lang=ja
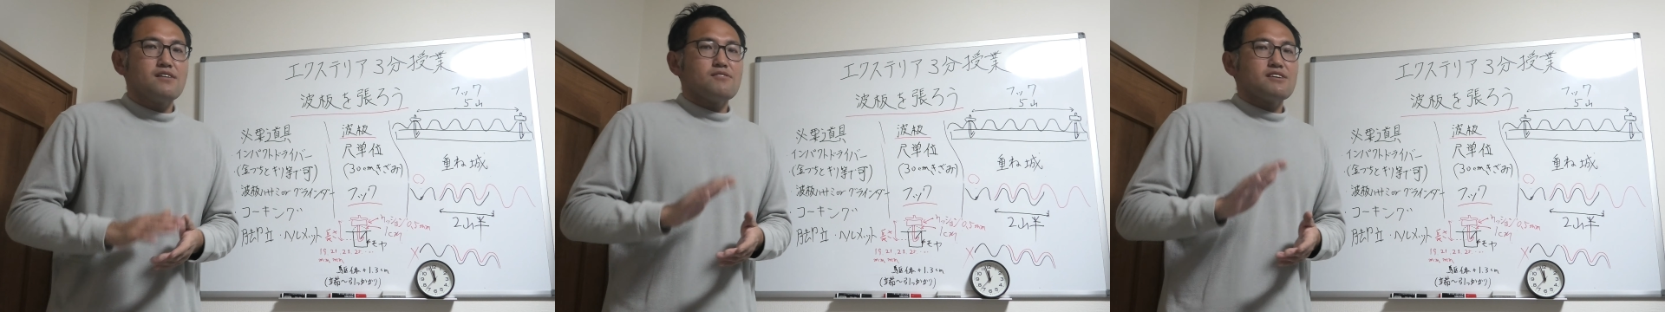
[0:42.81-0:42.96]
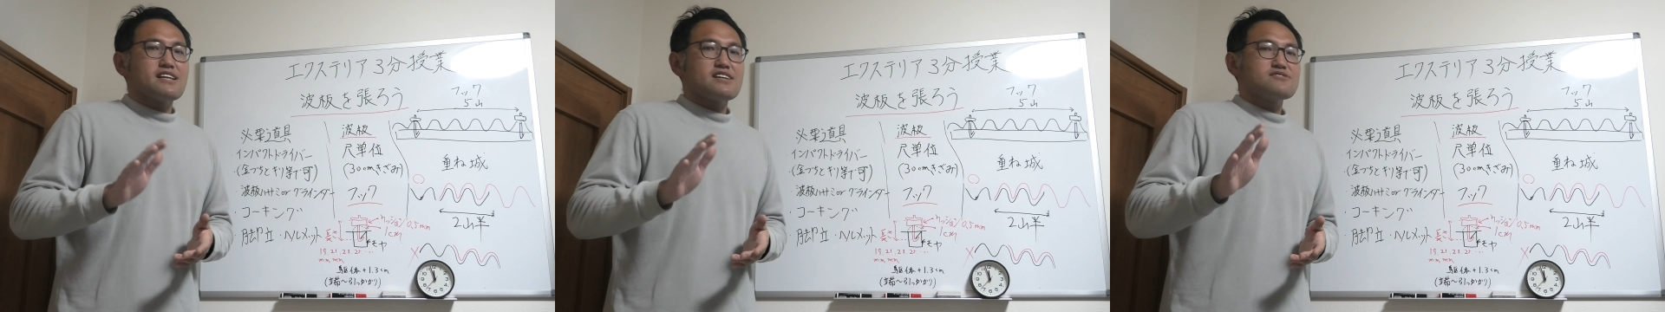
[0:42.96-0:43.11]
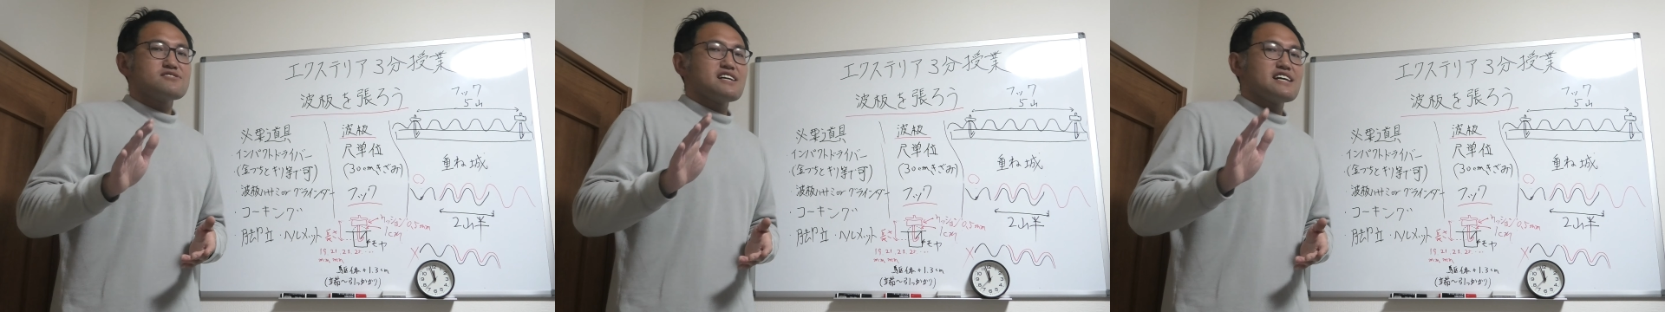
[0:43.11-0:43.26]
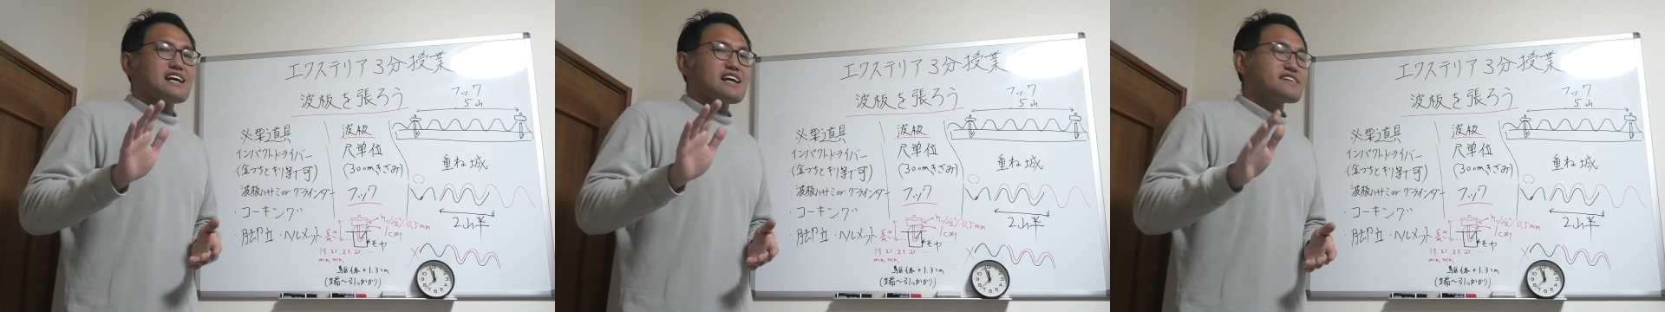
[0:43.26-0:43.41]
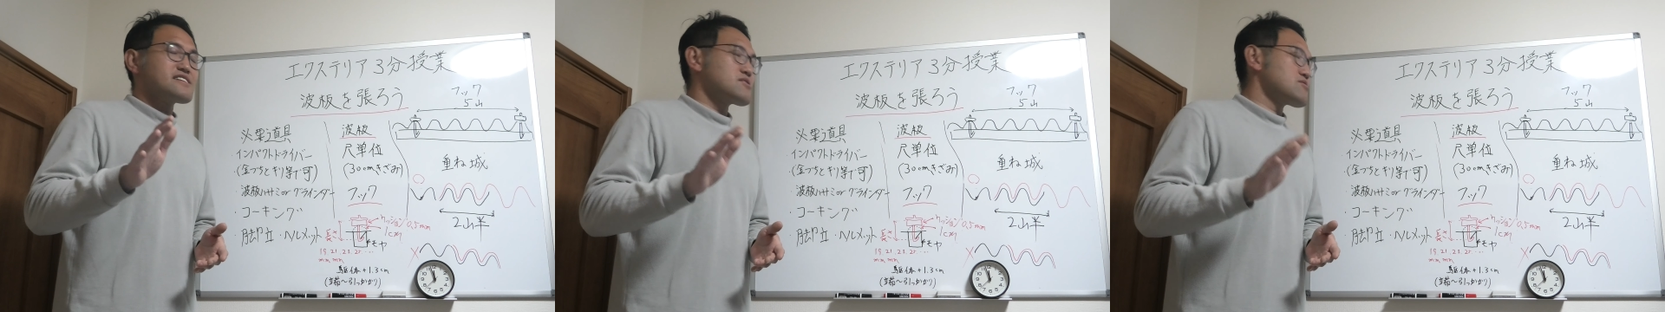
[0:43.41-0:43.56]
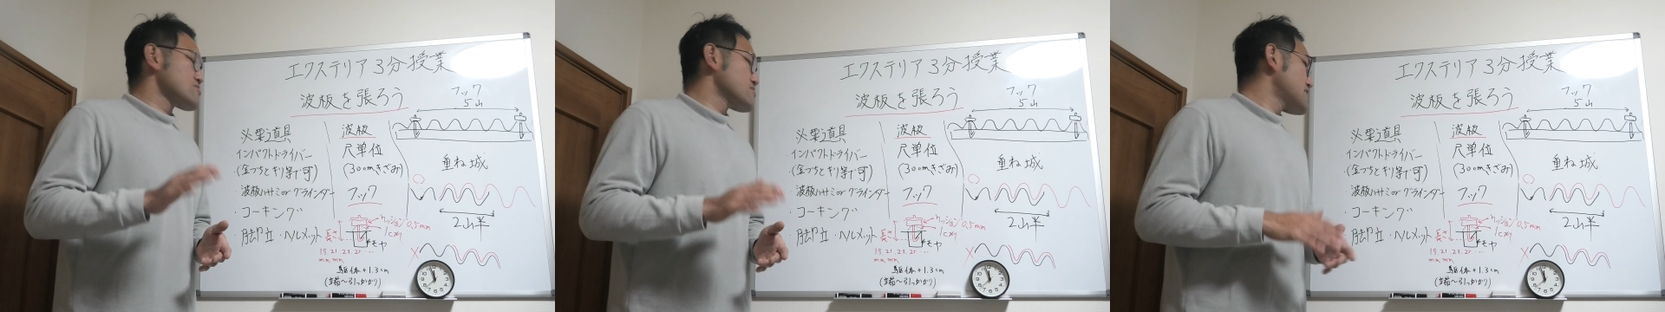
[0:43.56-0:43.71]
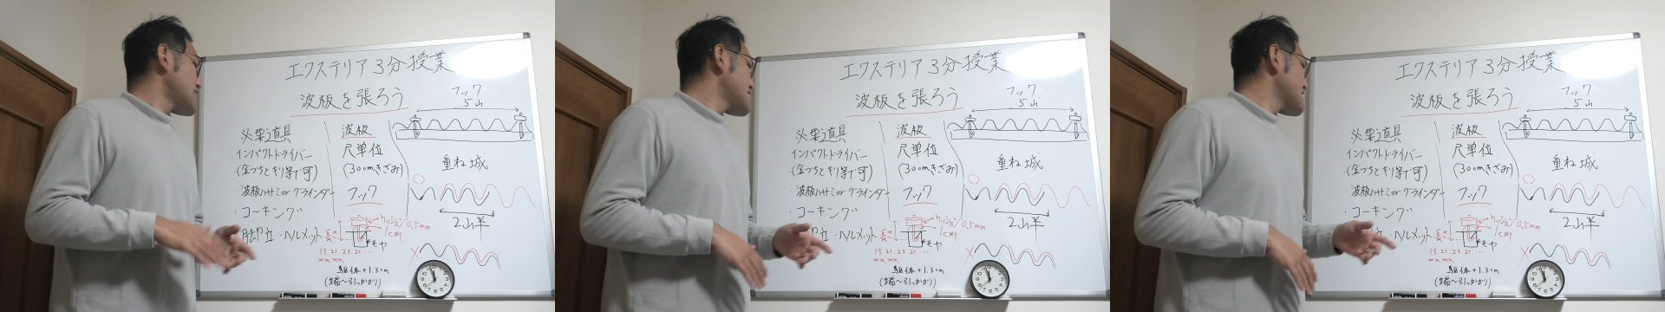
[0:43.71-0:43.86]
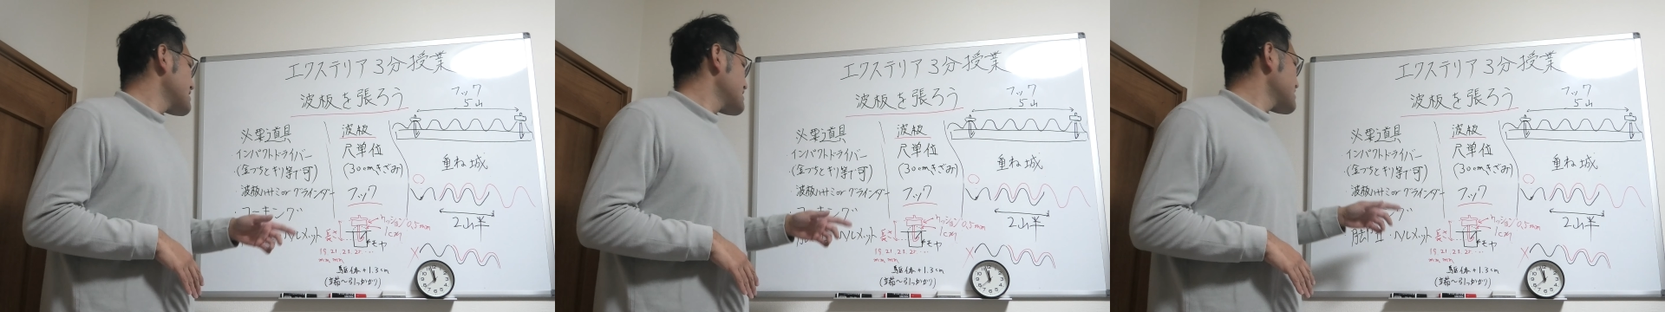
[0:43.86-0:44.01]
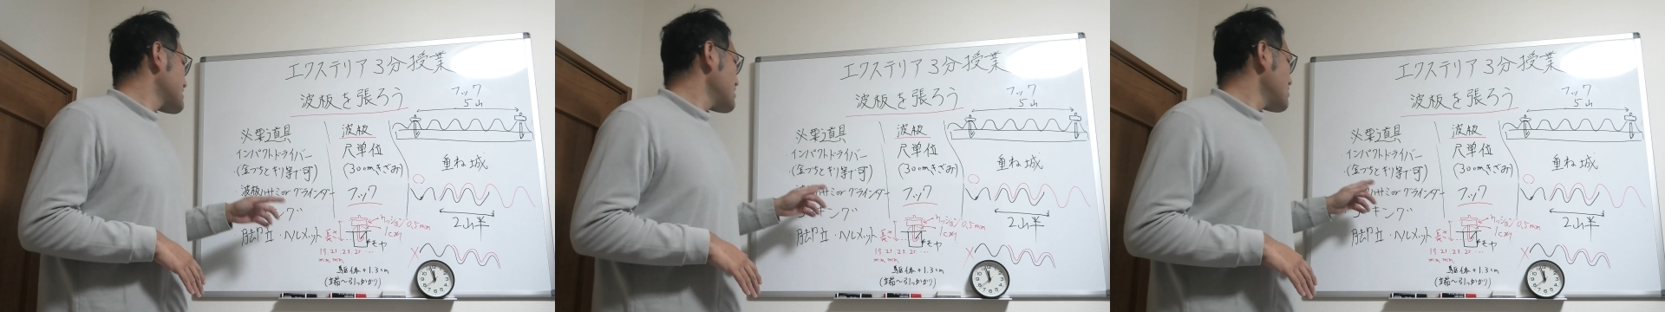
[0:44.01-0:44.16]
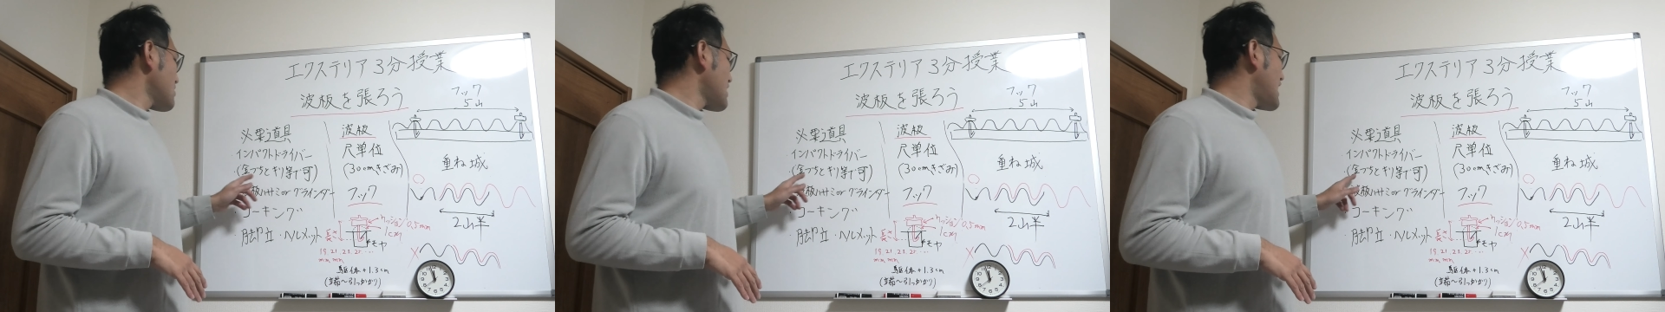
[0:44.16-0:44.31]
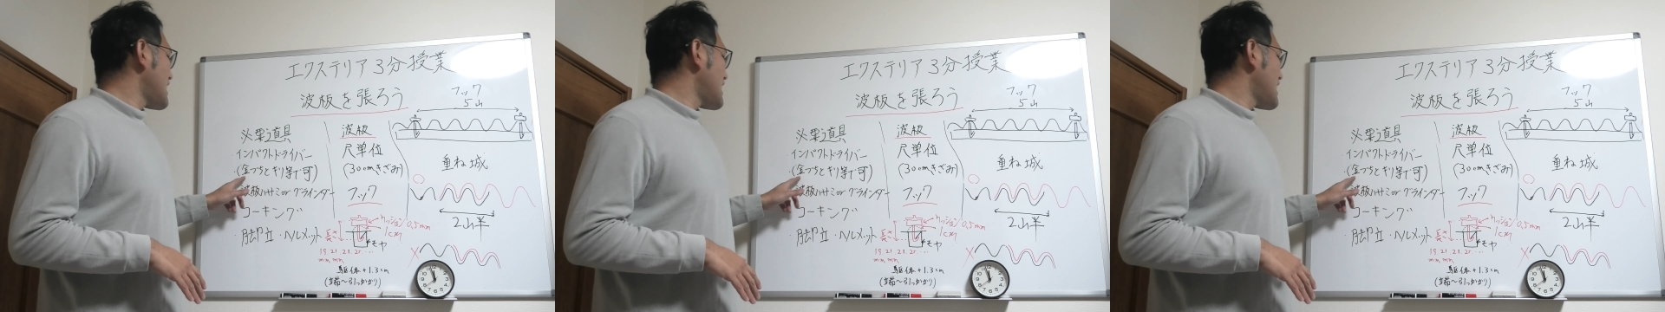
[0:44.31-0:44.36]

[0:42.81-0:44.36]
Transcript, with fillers: 私はやったことないんですけど、